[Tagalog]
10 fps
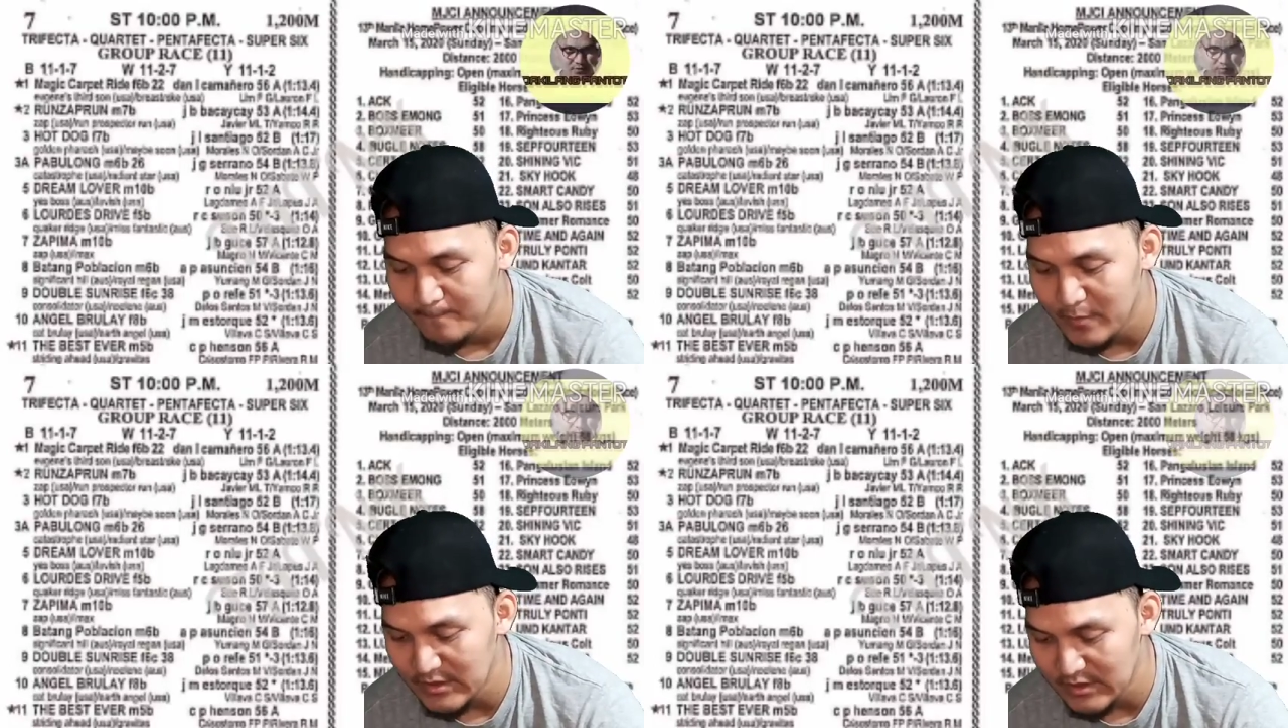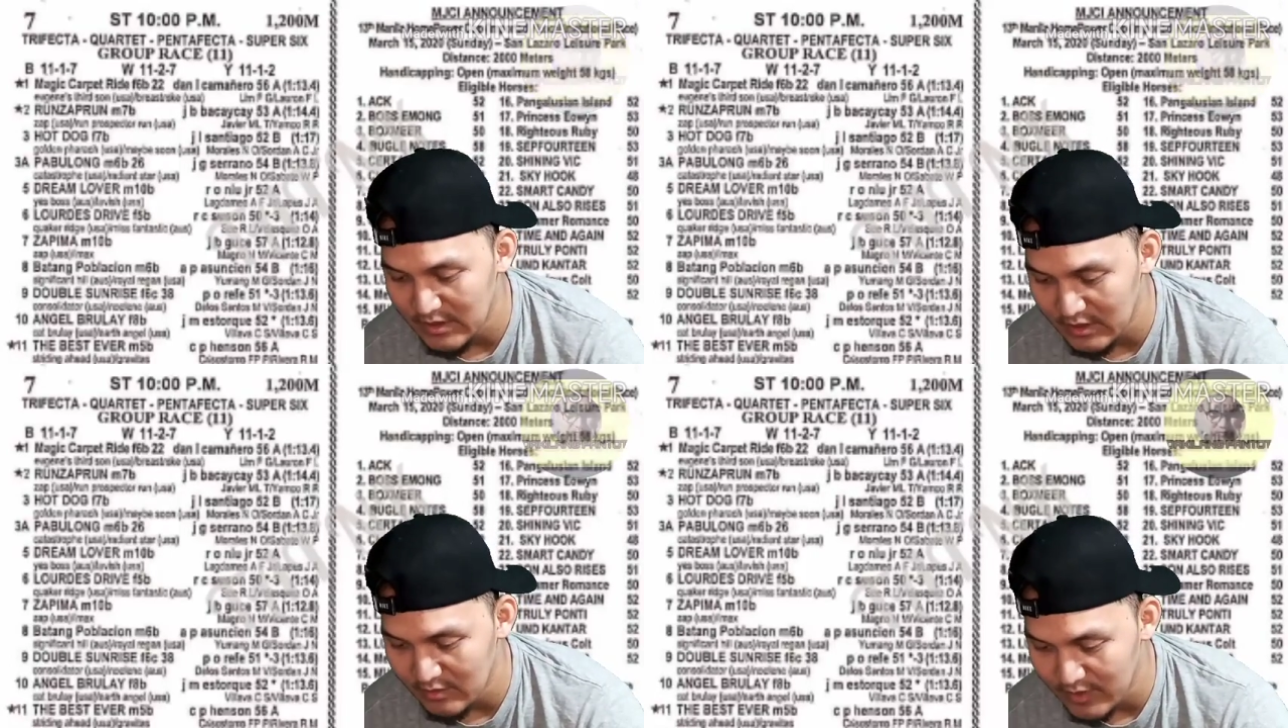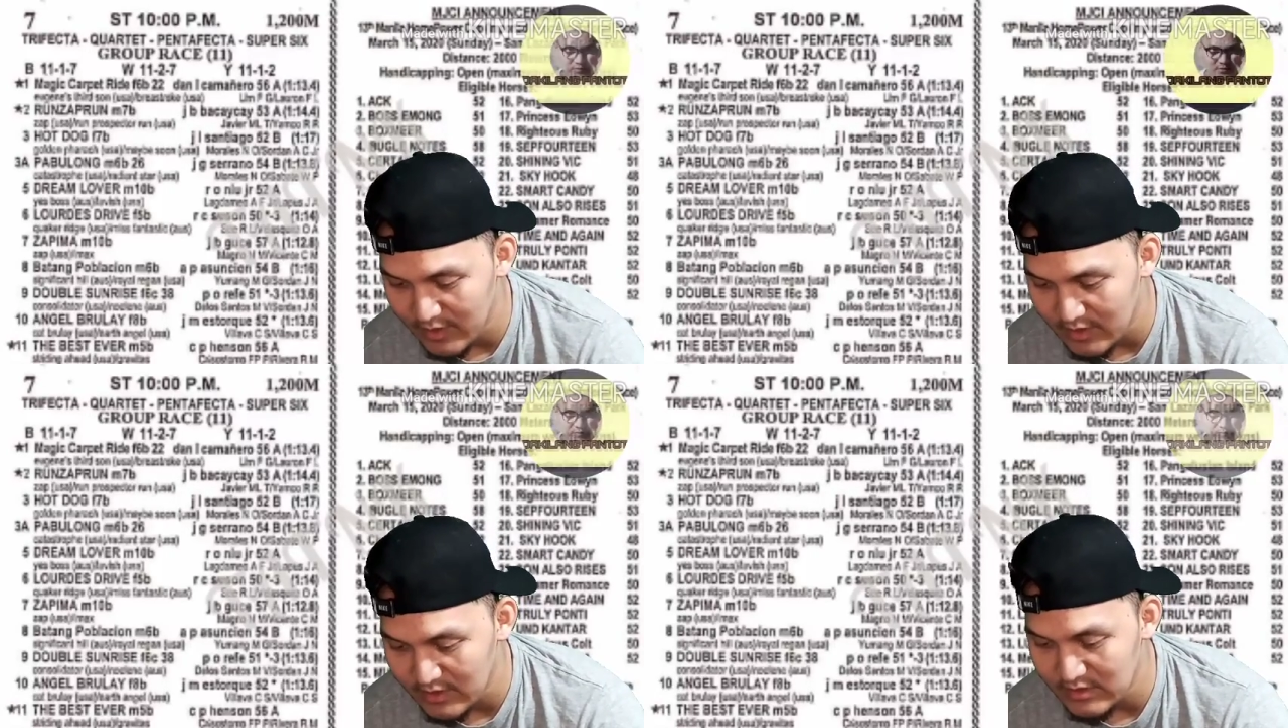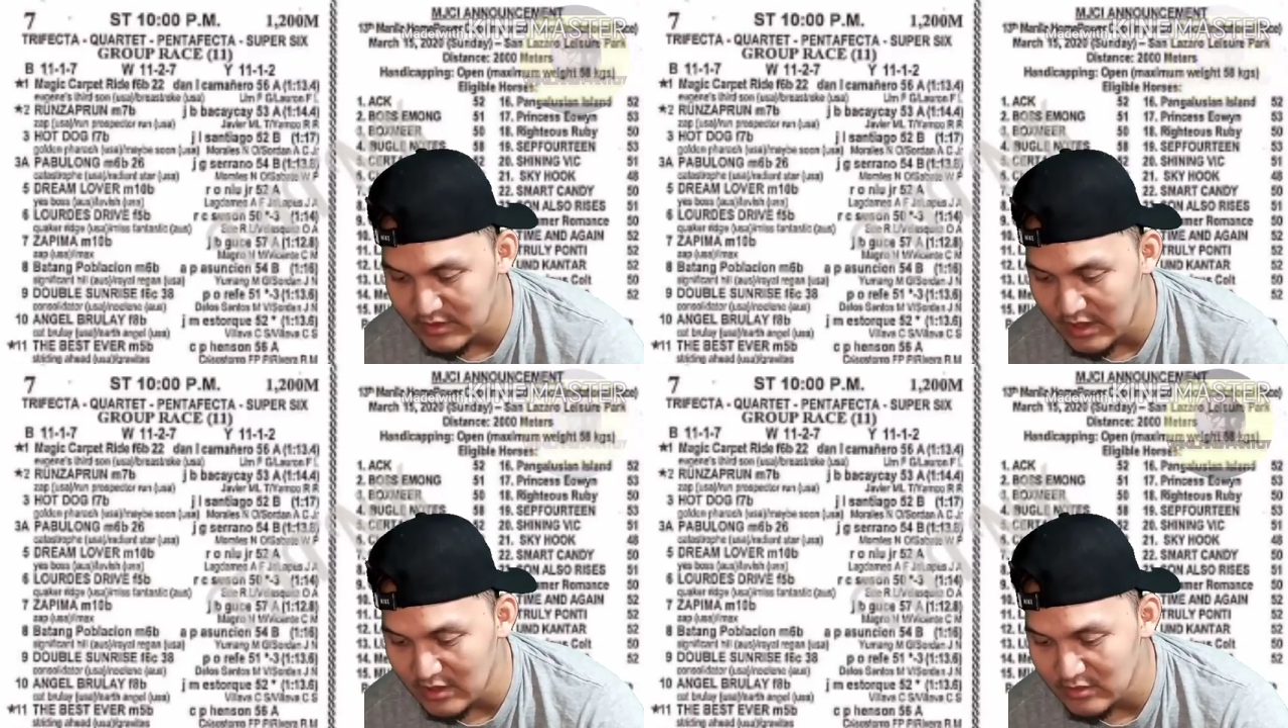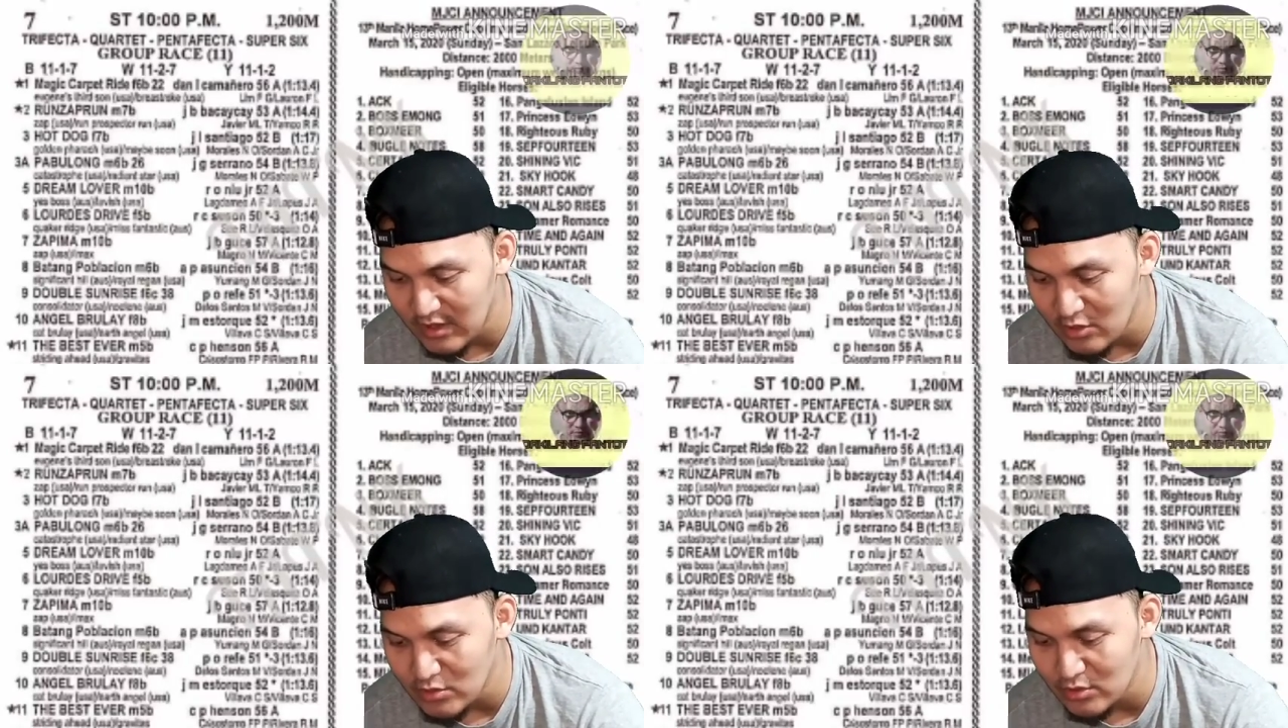Best ever is
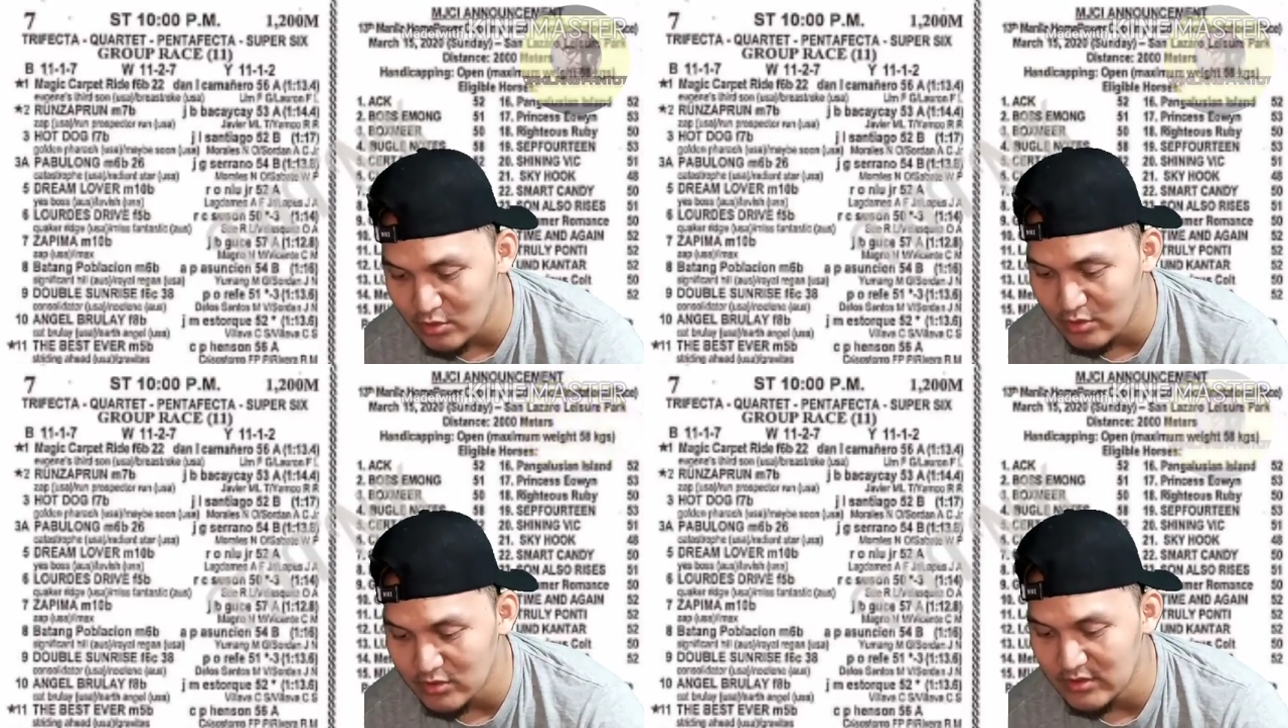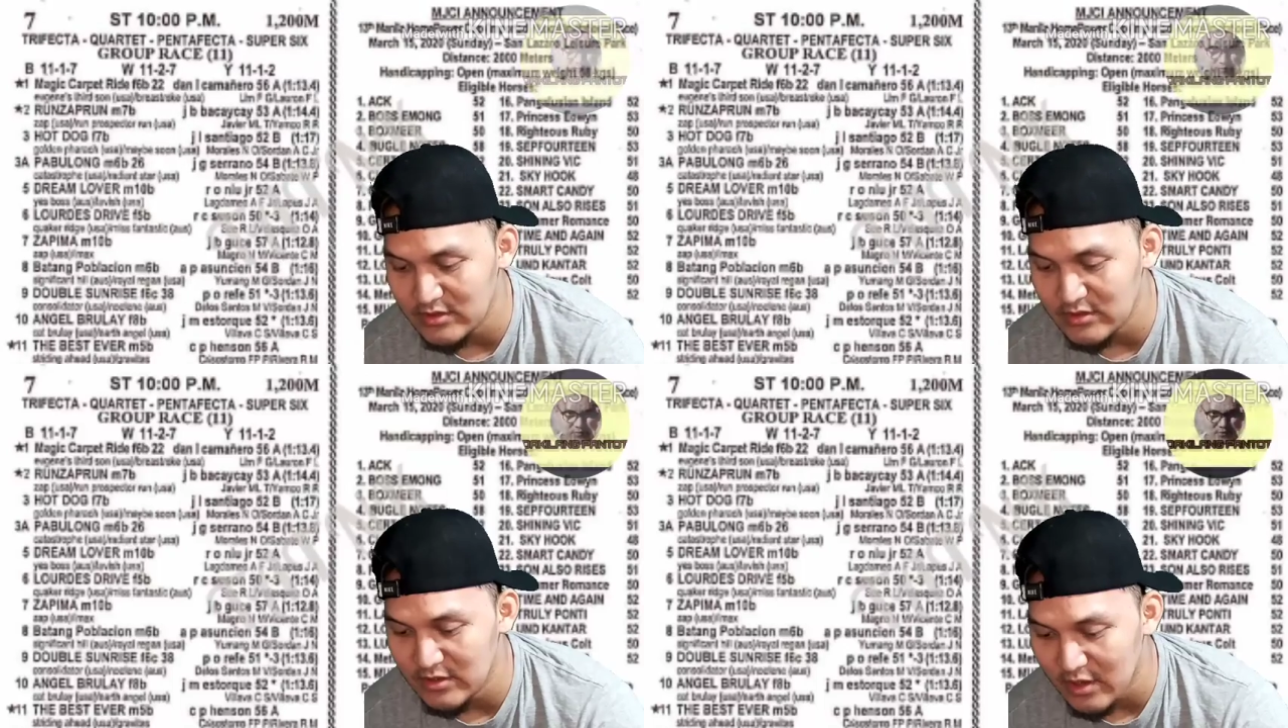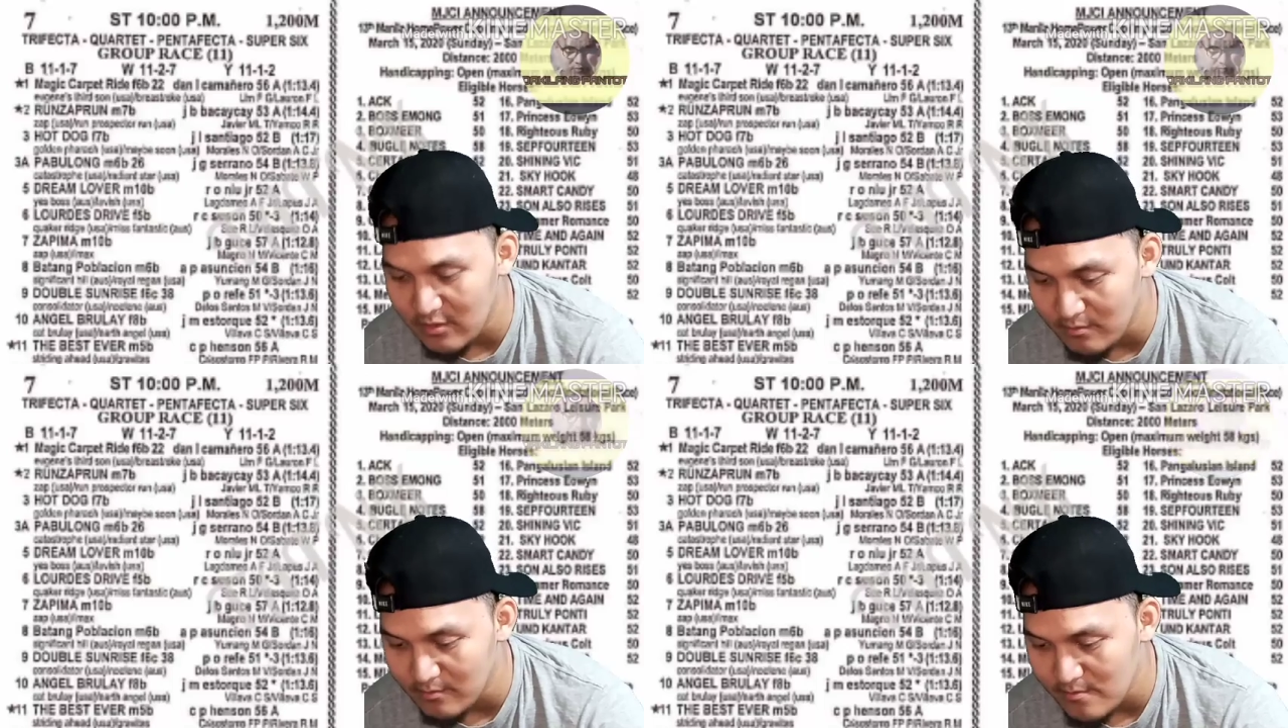standout, Lourdes Drive.